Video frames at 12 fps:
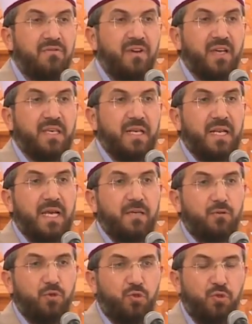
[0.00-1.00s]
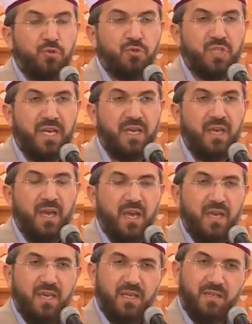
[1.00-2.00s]
fakirliğe düşünce
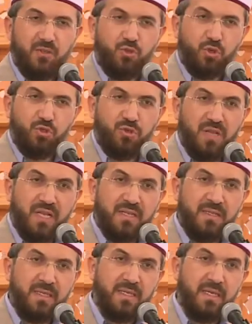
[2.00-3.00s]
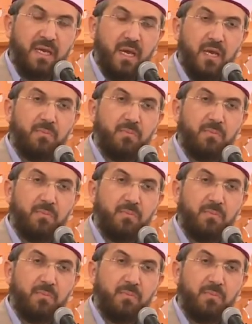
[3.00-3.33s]
ya da çocuklarını